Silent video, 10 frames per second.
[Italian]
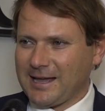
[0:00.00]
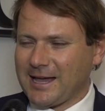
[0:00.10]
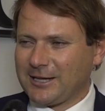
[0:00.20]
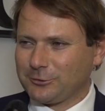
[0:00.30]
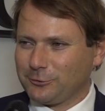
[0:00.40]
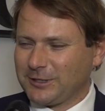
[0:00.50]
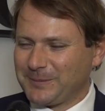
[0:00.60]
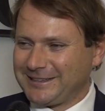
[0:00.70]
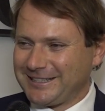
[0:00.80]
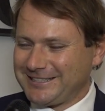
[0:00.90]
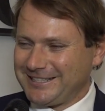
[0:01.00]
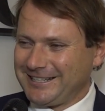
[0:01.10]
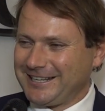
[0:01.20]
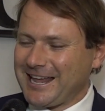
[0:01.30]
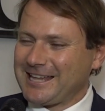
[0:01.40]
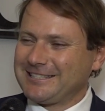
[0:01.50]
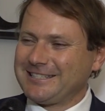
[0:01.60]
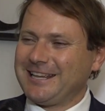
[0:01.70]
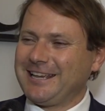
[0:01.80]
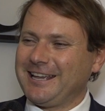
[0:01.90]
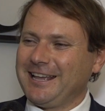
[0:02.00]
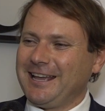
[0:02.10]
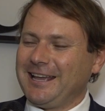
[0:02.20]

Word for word: Assolutamente sì, grazie